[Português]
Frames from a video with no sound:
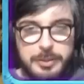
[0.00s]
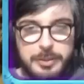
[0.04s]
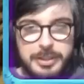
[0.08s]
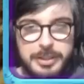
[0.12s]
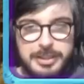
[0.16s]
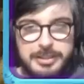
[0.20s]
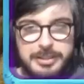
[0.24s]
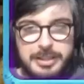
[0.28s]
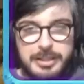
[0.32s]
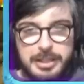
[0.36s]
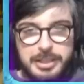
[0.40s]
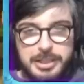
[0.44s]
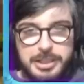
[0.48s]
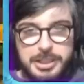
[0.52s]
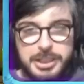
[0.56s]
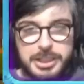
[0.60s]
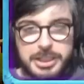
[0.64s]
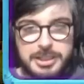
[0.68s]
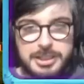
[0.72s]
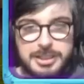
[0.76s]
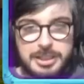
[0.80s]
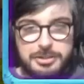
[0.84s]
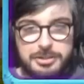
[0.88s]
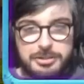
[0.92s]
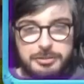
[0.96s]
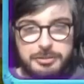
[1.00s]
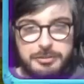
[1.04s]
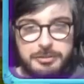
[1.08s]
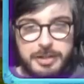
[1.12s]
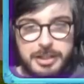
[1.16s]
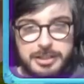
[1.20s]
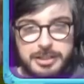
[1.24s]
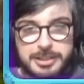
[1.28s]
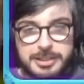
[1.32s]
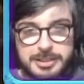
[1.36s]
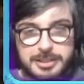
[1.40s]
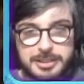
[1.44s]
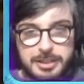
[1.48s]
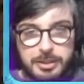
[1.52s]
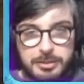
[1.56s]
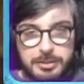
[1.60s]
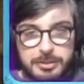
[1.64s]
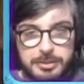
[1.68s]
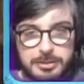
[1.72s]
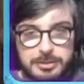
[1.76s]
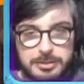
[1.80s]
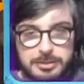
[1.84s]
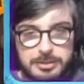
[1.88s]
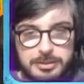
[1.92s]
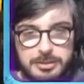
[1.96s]
eu entendi essa diversão.
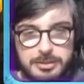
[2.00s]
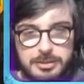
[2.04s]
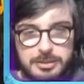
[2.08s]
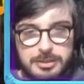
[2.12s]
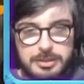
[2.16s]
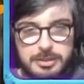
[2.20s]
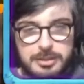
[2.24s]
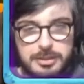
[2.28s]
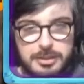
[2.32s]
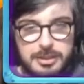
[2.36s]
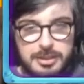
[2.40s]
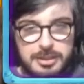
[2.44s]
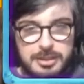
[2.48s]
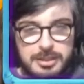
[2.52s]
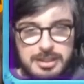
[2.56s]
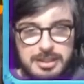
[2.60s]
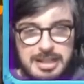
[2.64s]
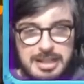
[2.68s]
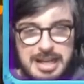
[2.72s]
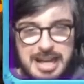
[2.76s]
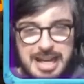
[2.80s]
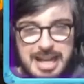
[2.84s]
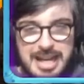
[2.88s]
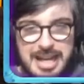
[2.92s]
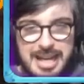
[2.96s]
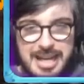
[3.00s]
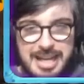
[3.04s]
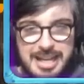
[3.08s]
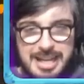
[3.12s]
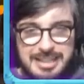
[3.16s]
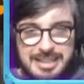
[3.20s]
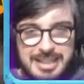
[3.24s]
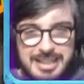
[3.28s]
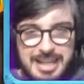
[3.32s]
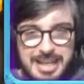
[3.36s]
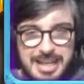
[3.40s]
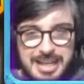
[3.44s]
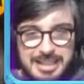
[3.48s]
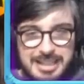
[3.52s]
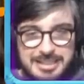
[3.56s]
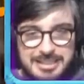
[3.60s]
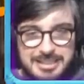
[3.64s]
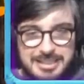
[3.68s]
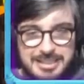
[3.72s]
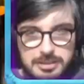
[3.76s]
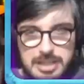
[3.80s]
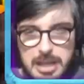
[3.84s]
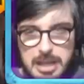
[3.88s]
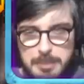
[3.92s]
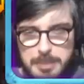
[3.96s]
Ah,
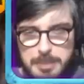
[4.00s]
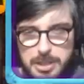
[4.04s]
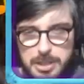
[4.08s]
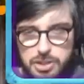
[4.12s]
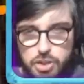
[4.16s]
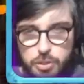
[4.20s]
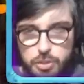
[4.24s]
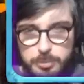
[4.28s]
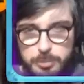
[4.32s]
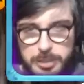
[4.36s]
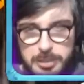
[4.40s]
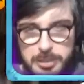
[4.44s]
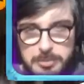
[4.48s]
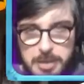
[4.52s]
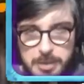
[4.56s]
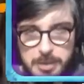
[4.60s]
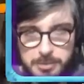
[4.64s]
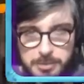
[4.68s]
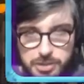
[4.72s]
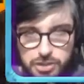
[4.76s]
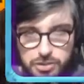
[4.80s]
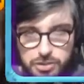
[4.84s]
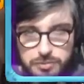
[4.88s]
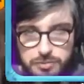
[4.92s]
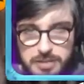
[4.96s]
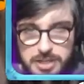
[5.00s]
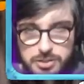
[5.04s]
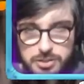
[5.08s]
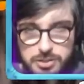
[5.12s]
nice. Dá pra subir mesmo se tiver